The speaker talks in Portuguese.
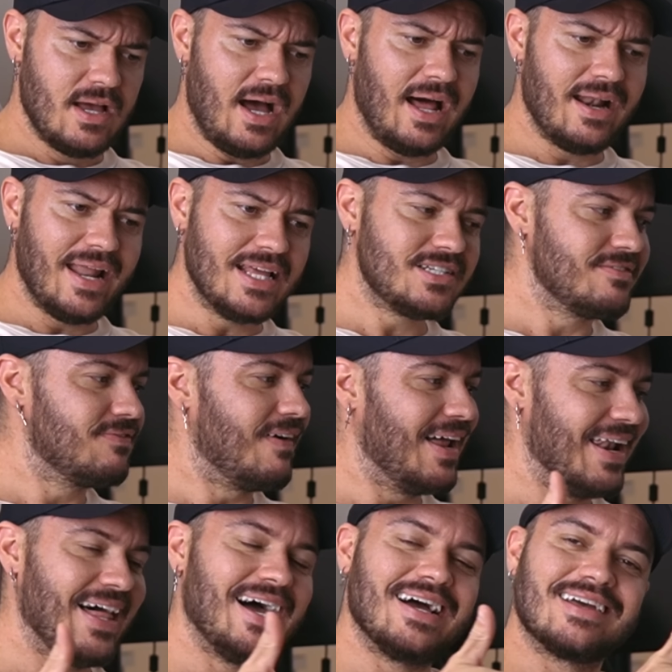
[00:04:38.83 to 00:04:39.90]
além de
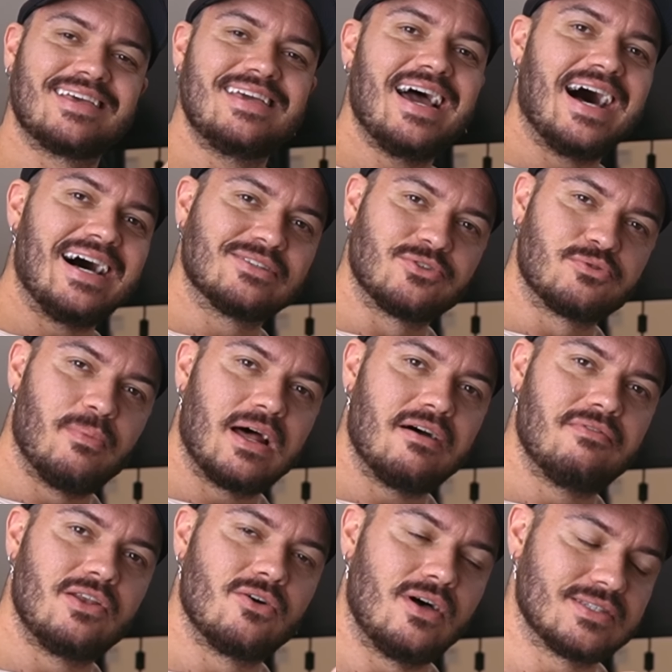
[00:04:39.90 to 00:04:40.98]
falar que a Asus
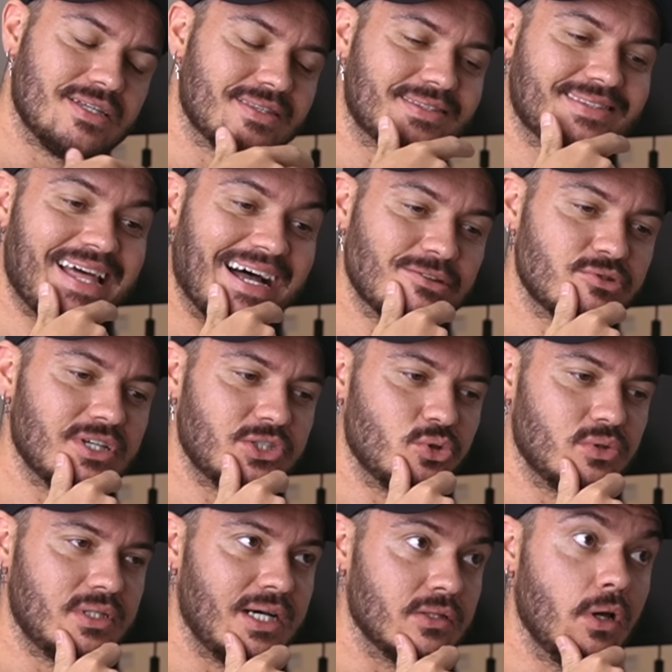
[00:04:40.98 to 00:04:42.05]
maravilhosa tá nos
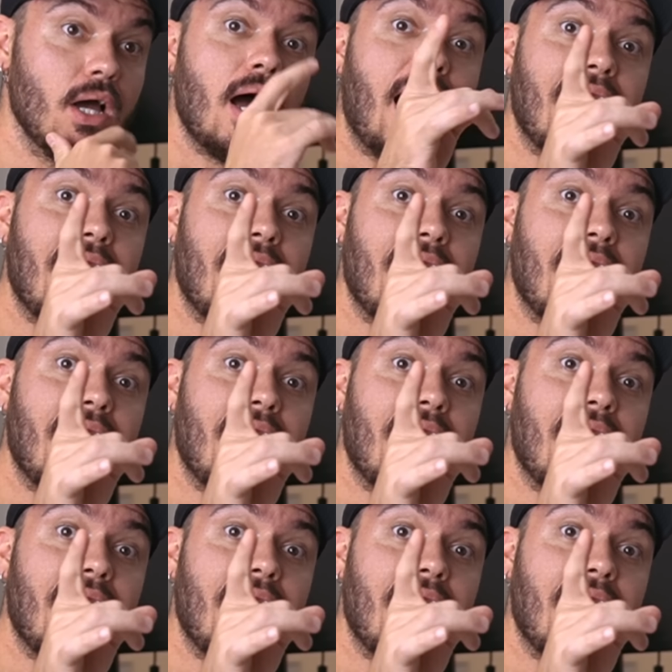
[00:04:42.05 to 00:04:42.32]
ajudando?